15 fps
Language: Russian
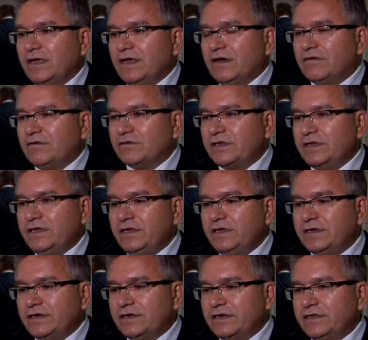Вот. И
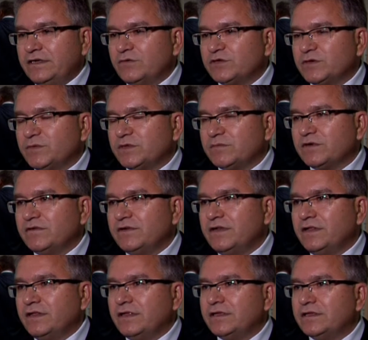э, я уже об этом говорил.